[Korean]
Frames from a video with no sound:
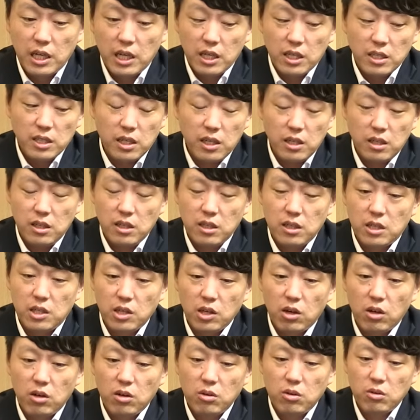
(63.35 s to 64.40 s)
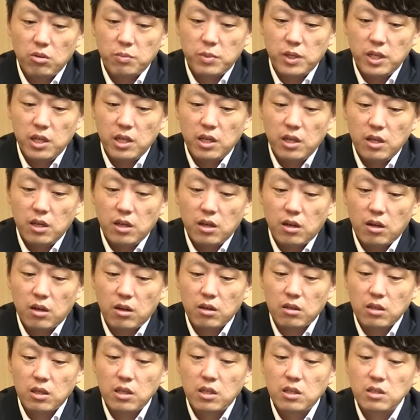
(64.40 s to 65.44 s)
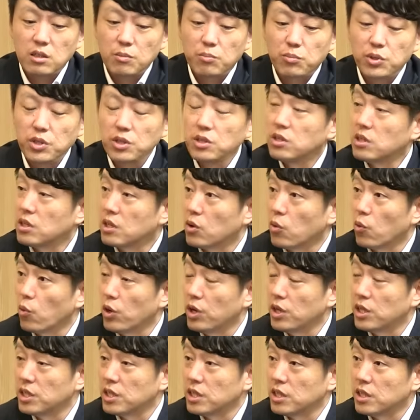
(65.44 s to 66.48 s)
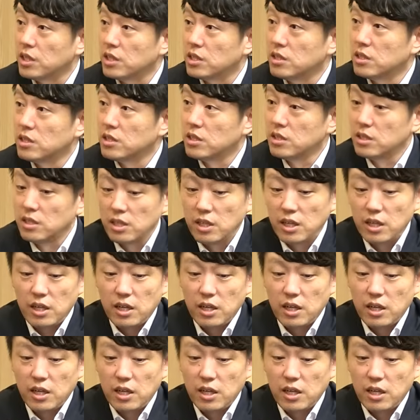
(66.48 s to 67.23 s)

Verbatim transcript: 예. 근데 이 기업이 어, 잉크젯 프린팅 오엘이디를